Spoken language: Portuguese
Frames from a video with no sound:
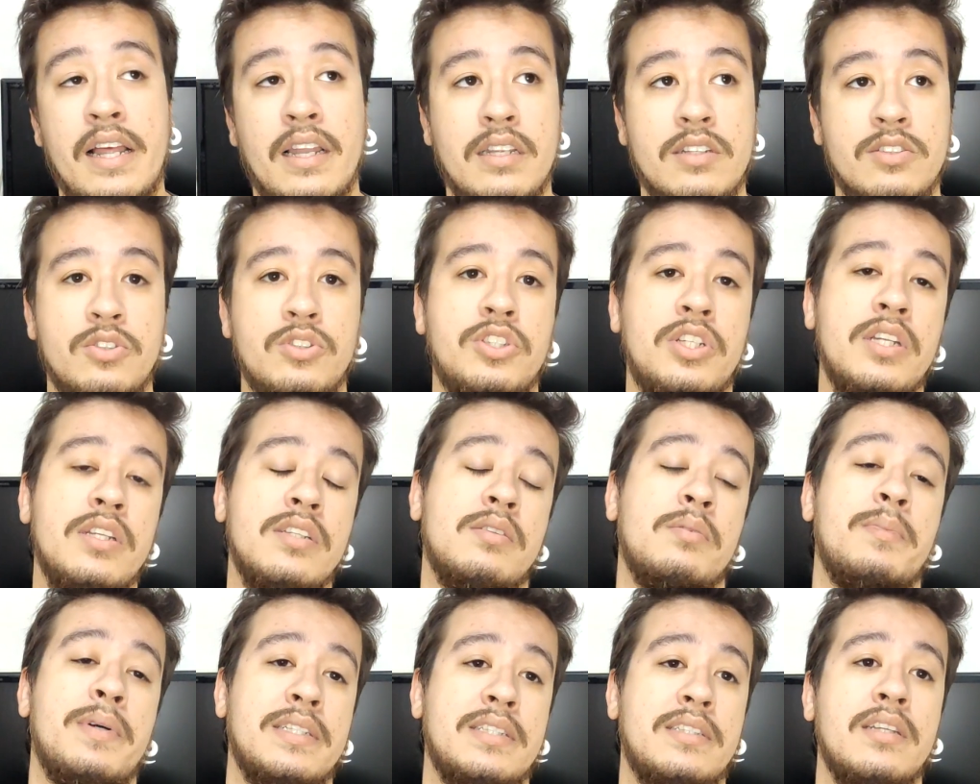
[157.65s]
Elas
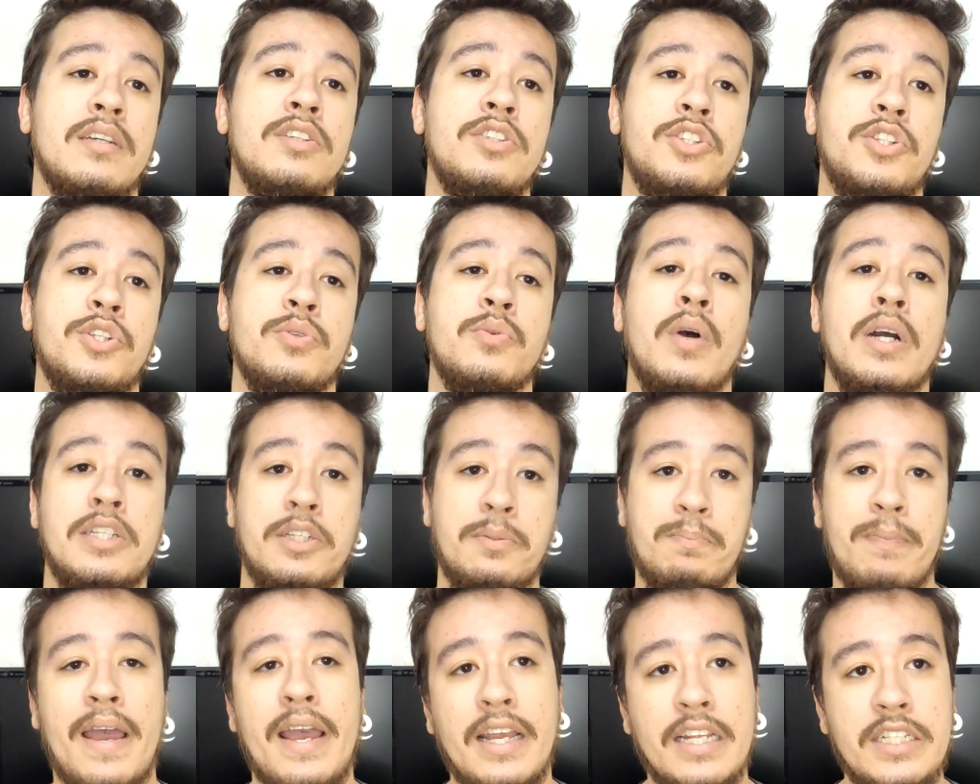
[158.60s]
utilizam bastante o
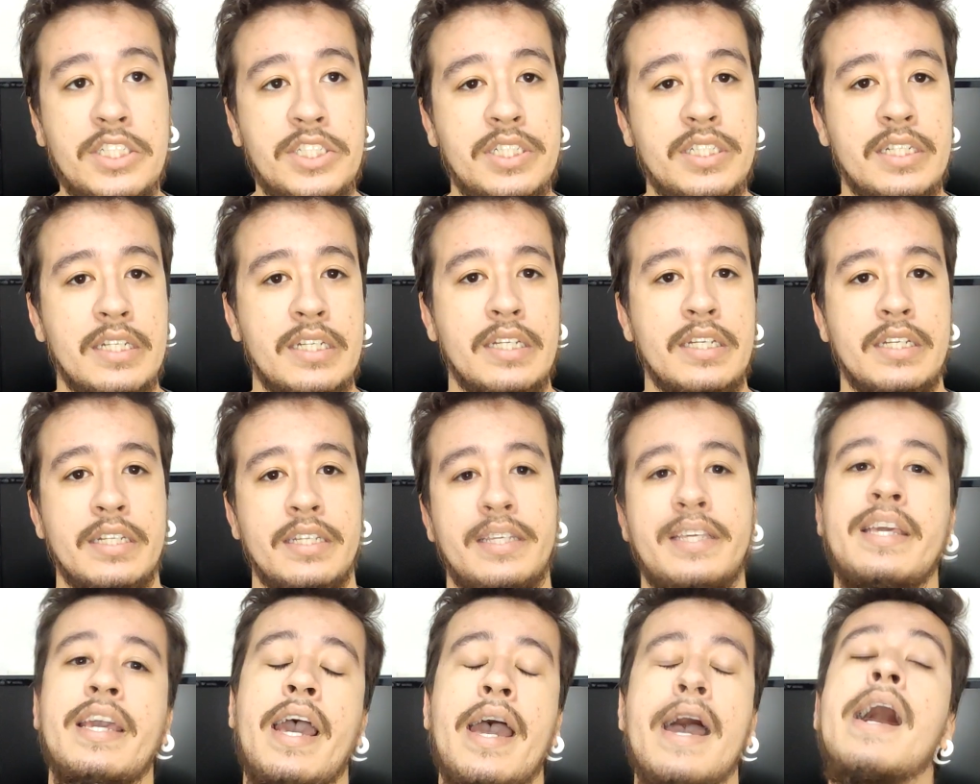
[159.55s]
Wattpad,
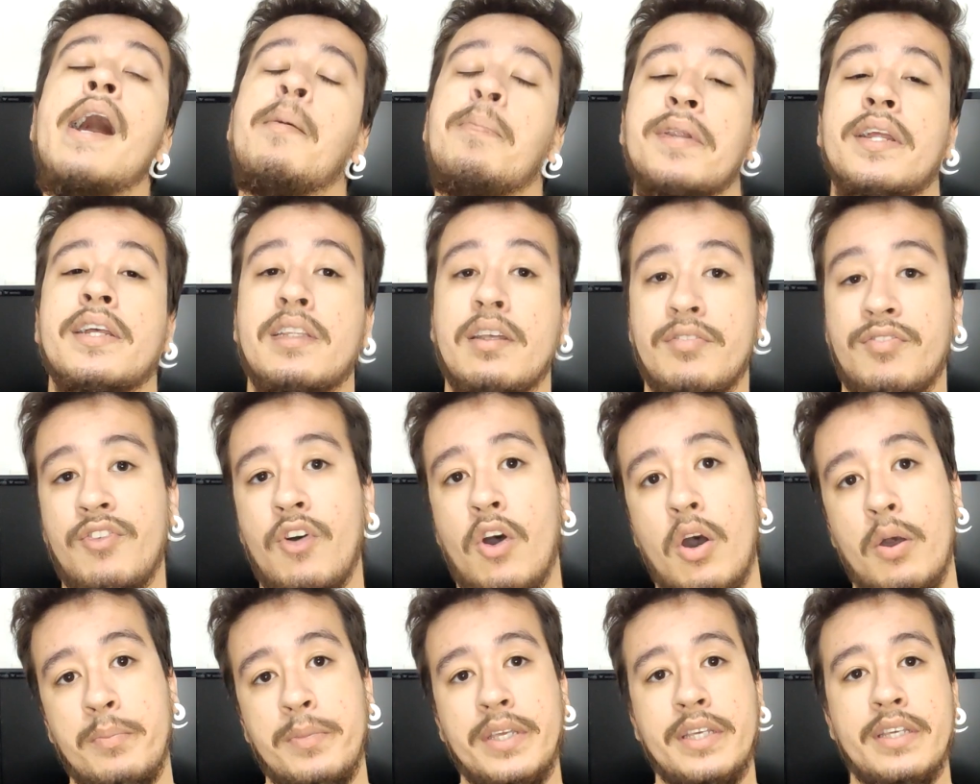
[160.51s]
que é a
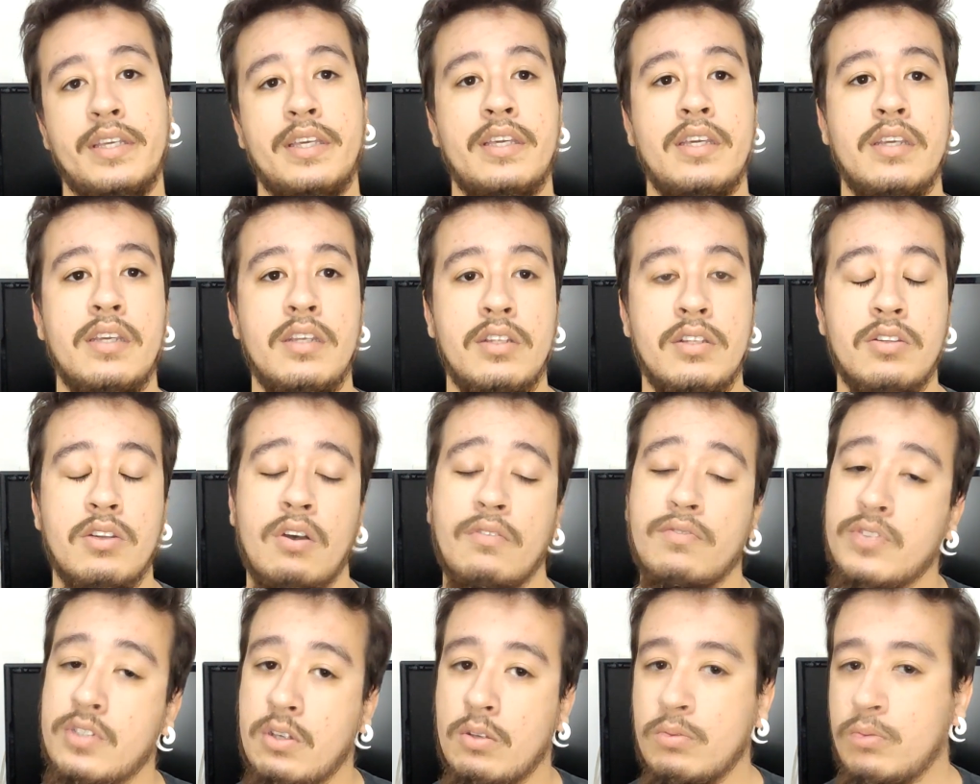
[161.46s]
plataforma em que
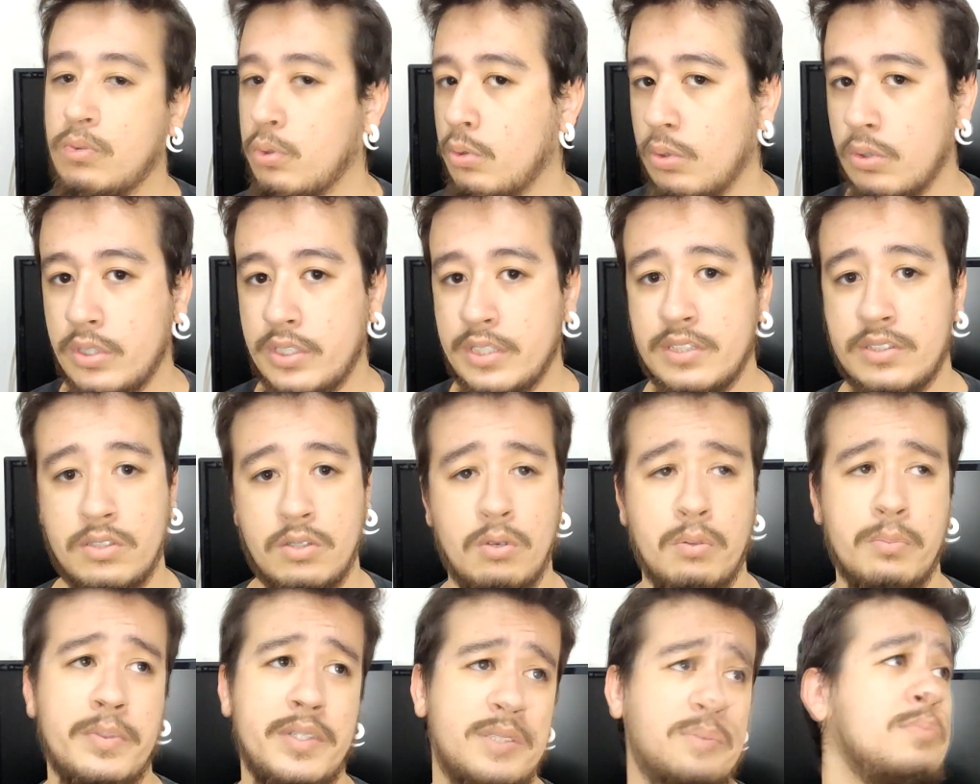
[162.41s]
novos autores,
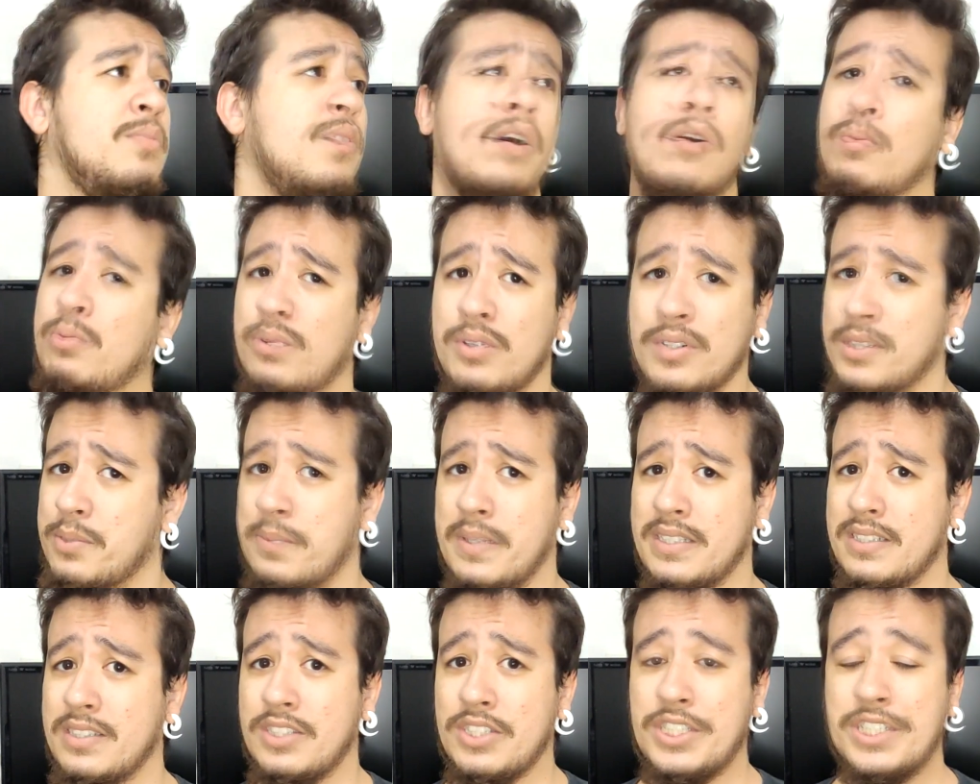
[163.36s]
ou mesmo autores
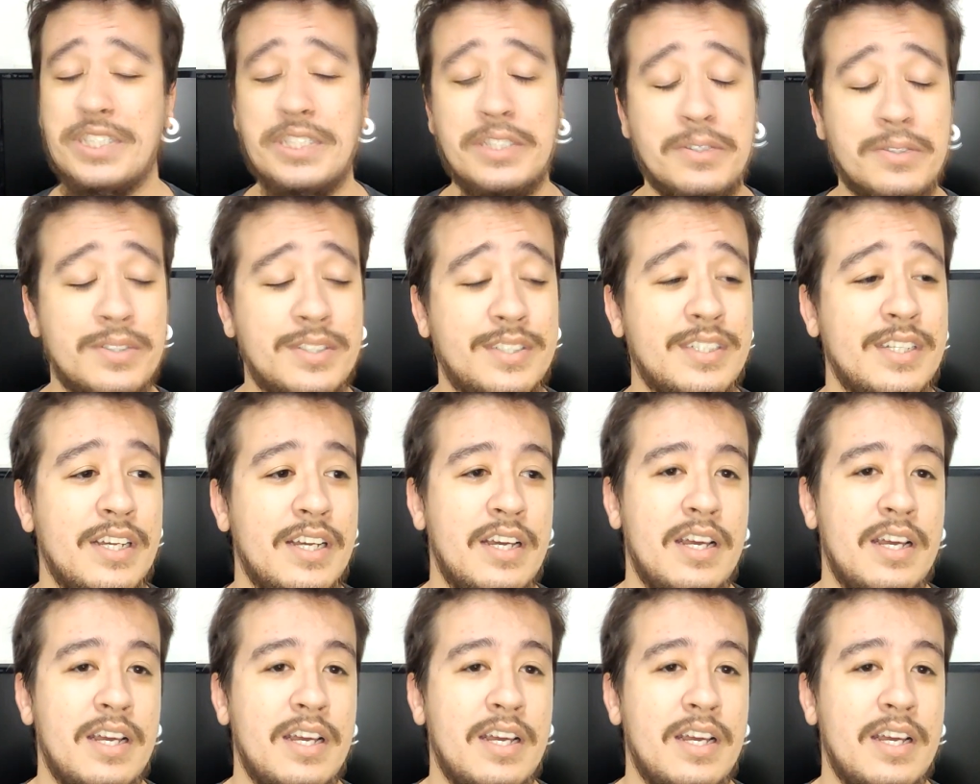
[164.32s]
mais antigos,